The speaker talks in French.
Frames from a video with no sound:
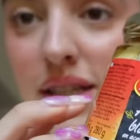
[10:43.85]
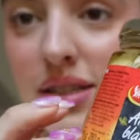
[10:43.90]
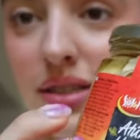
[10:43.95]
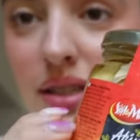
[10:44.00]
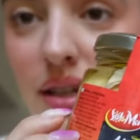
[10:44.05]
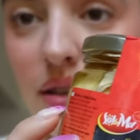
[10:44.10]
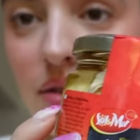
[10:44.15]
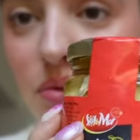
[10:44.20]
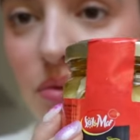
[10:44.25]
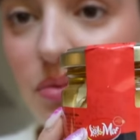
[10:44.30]
C'est
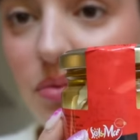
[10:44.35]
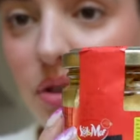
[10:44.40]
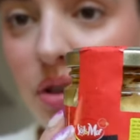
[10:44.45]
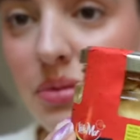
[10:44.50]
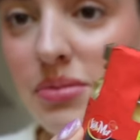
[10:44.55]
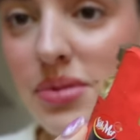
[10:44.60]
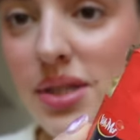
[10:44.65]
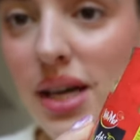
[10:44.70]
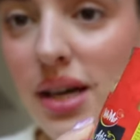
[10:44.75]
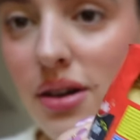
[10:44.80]
un ton
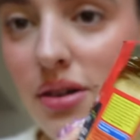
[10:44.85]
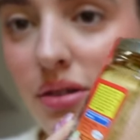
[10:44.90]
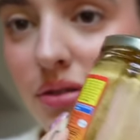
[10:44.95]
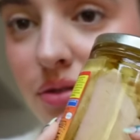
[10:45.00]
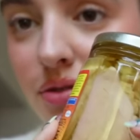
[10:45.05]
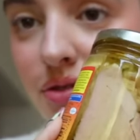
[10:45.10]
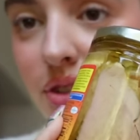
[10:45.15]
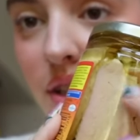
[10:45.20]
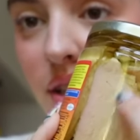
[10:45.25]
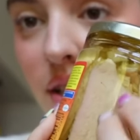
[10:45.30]
comme ça en
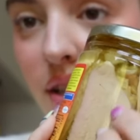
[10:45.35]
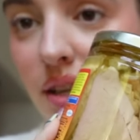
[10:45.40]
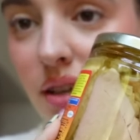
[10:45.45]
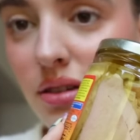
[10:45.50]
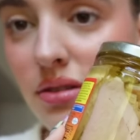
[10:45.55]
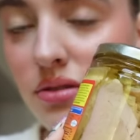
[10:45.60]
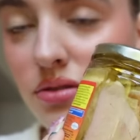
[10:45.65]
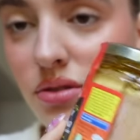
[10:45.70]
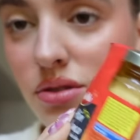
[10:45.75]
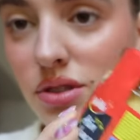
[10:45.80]
filet
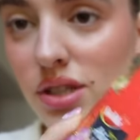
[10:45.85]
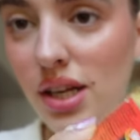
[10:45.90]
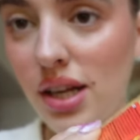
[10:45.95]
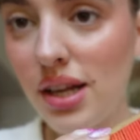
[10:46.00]
de chez